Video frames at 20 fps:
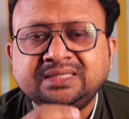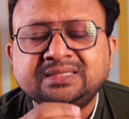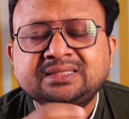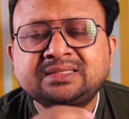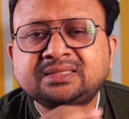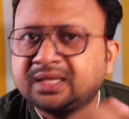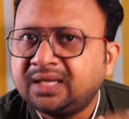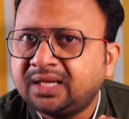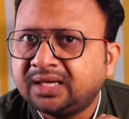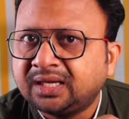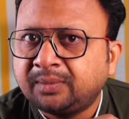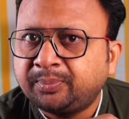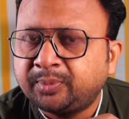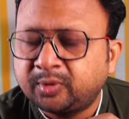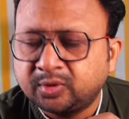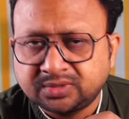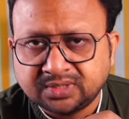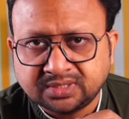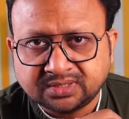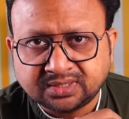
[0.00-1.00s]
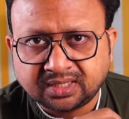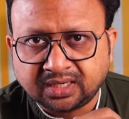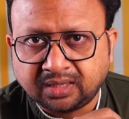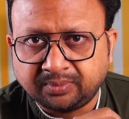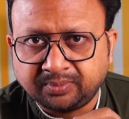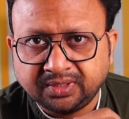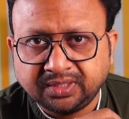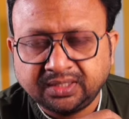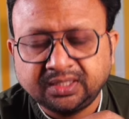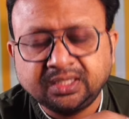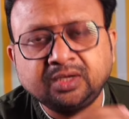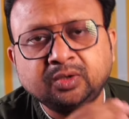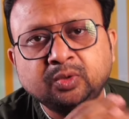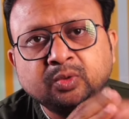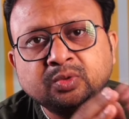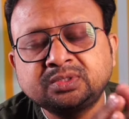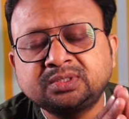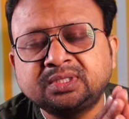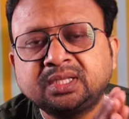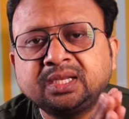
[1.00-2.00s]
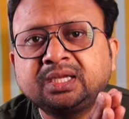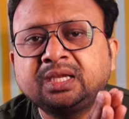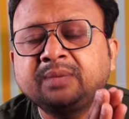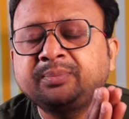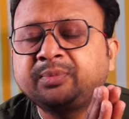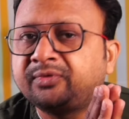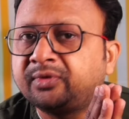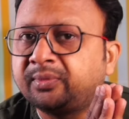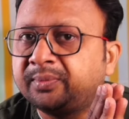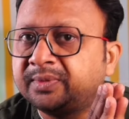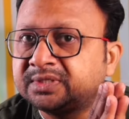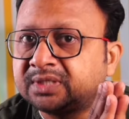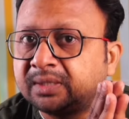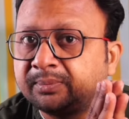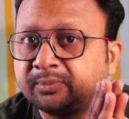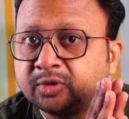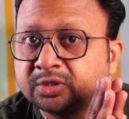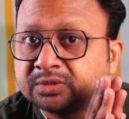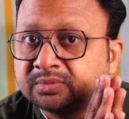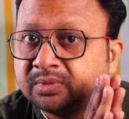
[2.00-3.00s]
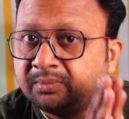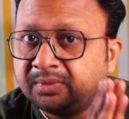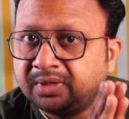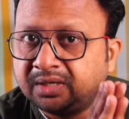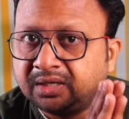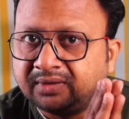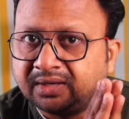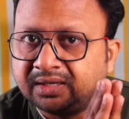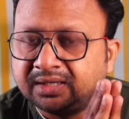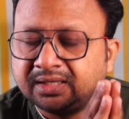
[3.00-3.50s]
जिस तरह का प्रोसेसर आप लेंगे उस तरह की परफॉर्मेंस आपको इसमें मिलने